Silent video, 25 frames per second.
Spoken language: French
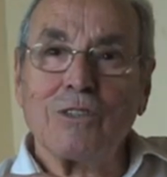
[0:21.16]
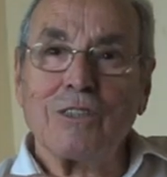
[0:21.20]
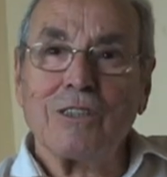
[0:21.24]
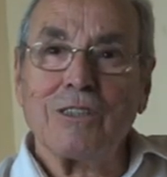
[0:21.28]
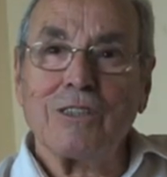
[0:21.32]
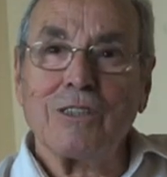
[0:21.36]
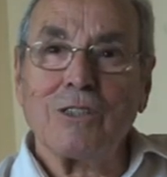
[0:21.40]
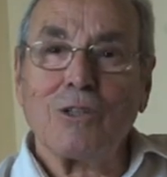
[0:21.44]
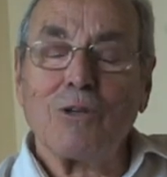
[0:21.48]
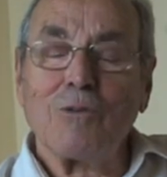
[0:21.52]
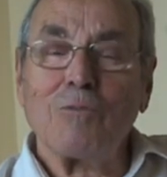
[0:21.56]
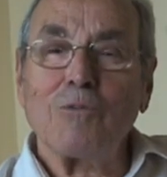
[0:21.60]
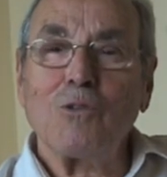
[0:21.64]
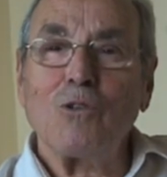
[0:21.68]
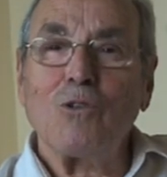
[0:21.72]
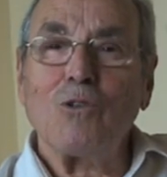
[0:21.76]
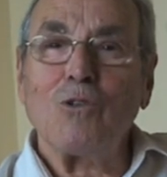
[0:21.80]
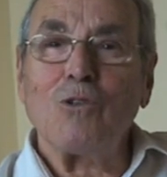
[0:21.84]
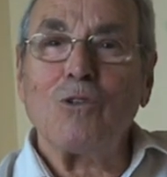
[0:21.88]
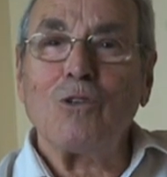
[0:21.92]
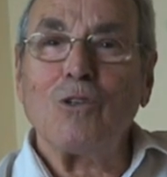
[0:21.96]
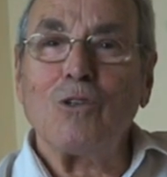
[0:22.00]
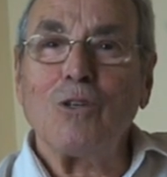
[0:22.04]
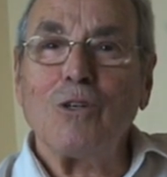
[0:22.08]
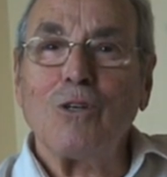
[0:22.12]
c'est comme
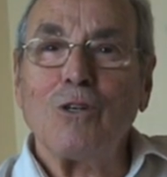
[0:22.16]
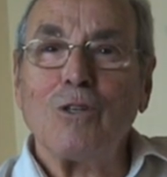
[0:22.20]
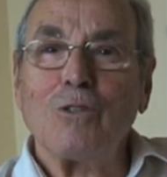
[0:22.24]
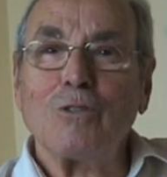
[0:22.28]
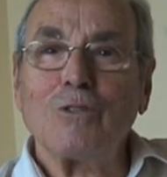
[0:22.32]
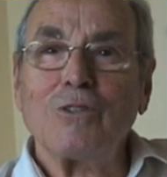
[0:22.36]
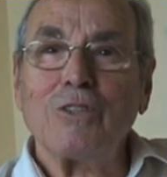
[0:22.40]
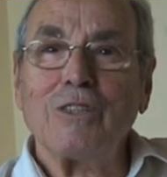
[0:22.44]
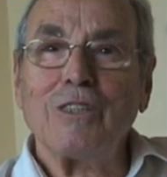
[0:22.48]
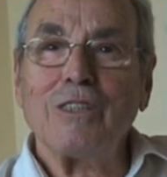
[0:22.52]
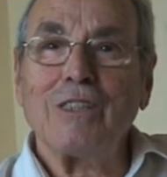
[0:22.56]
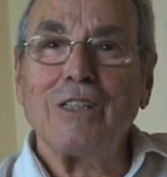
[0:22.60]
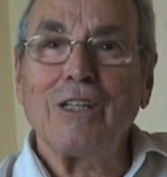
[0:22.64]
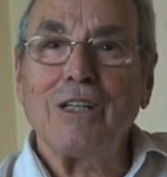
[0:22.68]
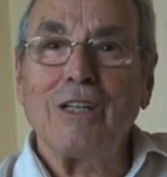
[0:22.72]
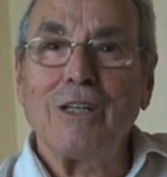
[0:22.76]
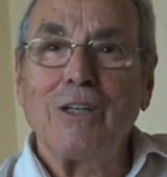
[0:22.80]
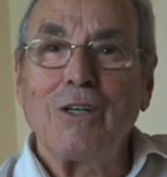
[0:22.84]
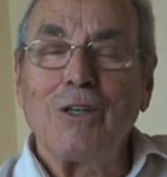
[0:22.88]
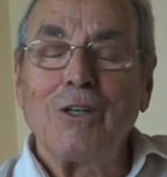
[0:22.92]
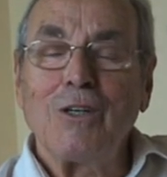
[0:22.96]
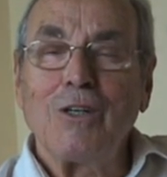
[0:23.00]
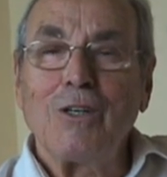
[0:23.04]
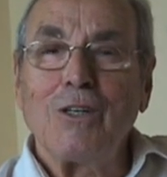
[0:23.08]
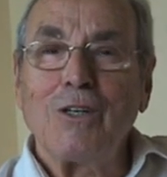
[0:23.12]
on dit,
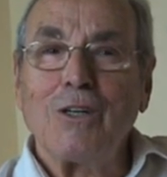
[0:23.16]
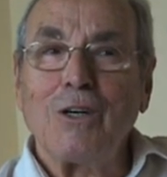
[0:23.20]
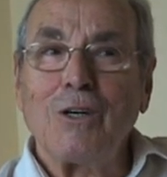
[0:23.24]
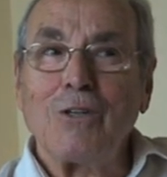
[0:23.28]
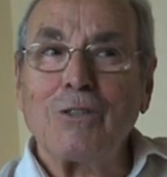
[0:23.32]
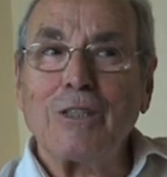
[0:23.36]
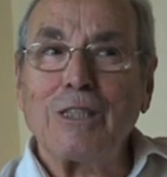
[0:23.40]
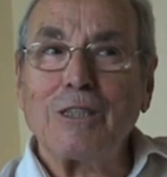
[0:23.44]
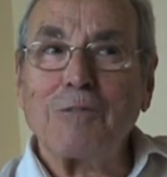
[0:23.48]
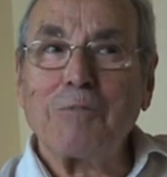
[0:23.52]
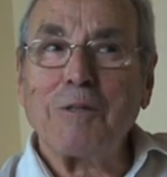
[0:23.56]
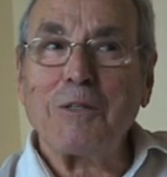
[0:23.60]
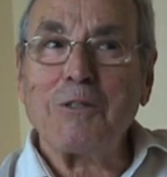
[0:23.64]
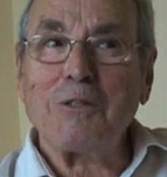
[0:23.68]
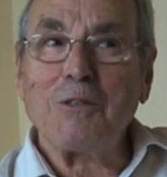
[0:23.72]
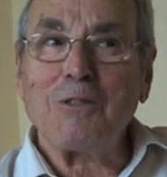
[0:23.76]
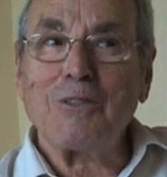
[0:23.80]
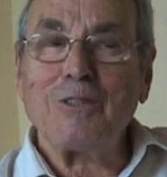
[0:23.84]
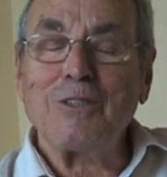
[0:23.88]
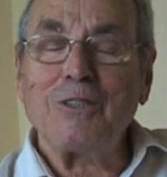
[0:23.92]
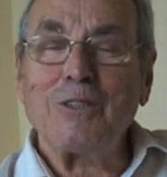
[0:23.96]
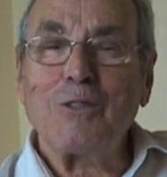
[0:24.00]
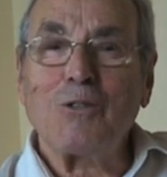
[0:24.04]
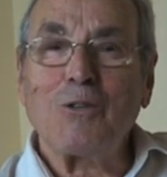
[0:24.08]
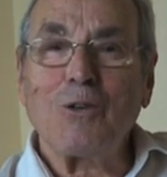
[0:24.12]
en espagnol on
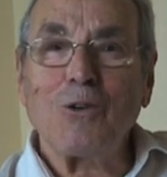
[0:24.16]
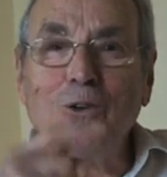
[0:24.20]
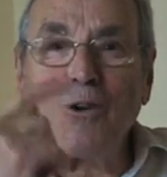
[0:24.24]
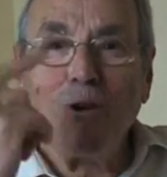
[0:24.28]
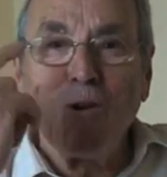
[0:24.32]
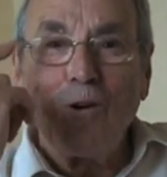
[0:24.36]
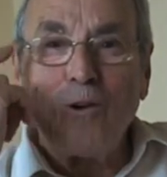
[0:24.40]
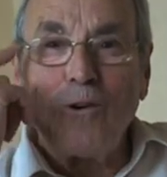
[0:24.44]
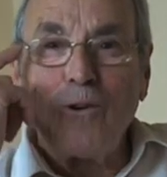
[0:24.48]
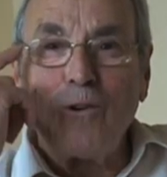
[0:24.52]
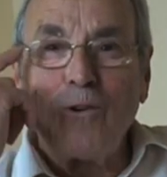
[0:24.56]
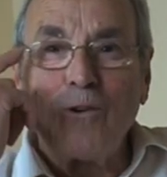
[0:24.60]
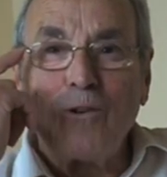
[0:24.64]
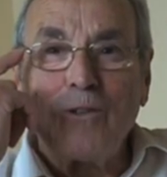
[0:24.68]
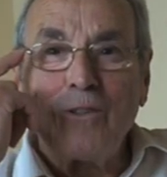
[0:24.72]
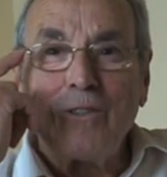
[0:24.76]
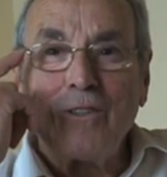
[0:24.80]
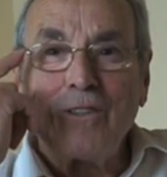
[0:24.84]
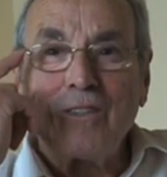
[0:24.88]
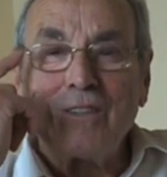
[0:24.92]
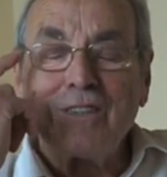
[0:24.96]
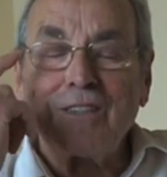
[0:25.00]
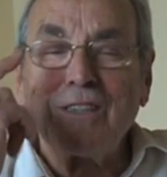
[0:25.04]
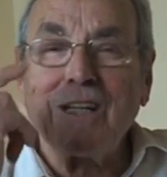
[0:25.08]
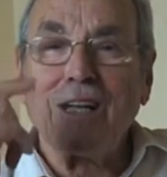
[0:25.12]
dit con
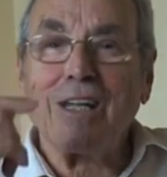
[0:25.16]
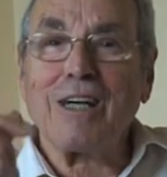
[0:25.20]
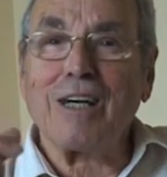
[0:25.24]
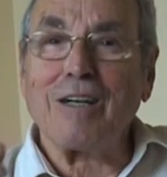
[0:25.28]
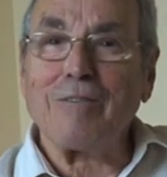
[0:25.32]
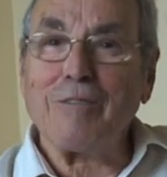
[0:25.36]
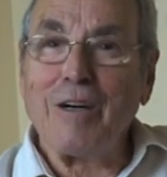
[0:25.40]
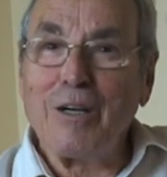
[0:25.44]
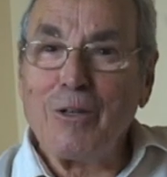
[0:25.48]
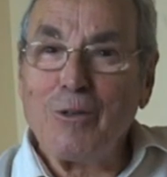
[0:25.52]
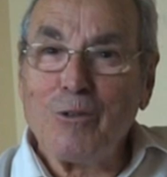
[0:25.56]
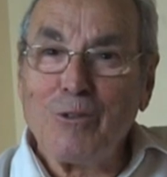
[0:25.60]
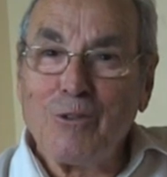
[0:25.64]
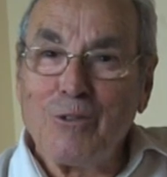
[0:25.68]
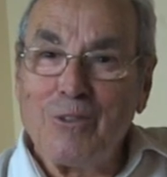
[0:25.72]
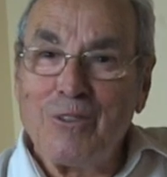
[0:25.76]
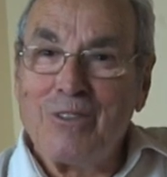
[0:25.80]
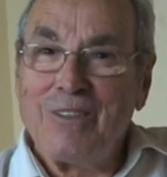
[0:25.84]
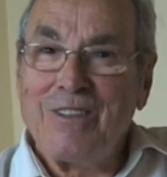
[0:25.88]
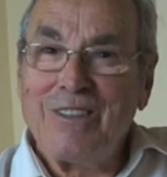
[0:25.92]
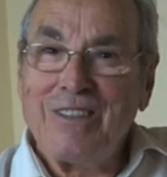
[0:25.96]
del caballo,